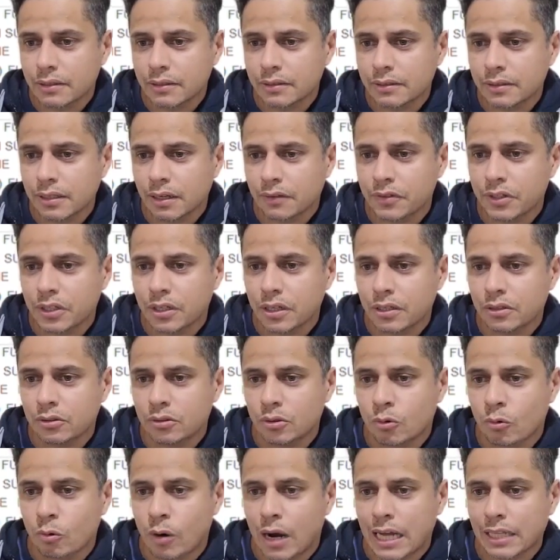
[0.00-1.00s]
dia 20,
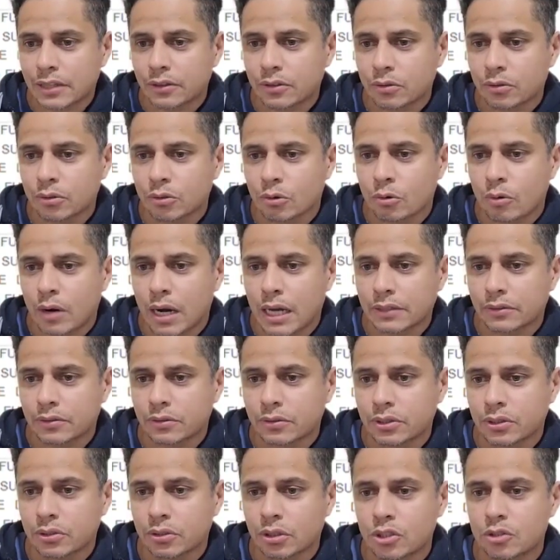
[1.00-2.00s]
de 4 de
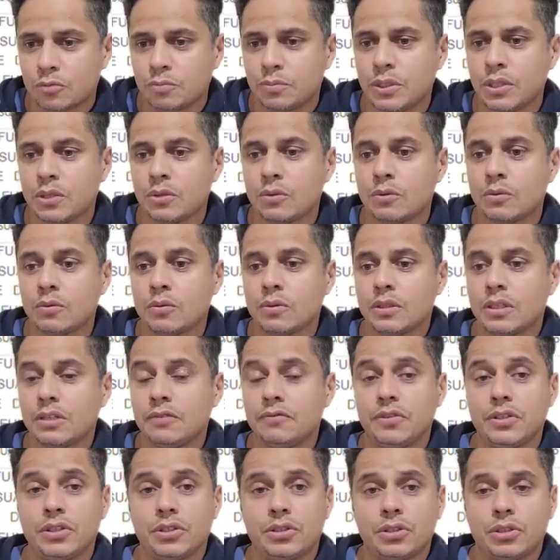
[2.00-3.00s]
4 de
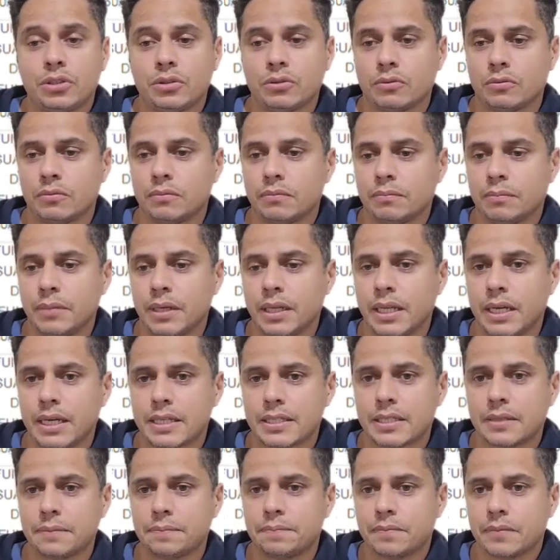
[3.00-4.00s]
2021,
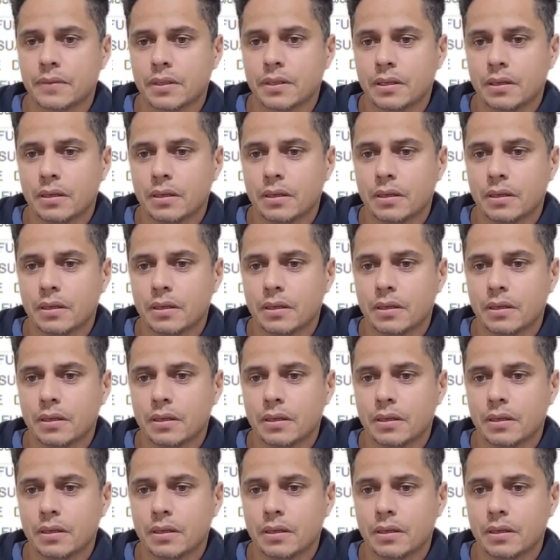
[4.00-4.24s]
beleza?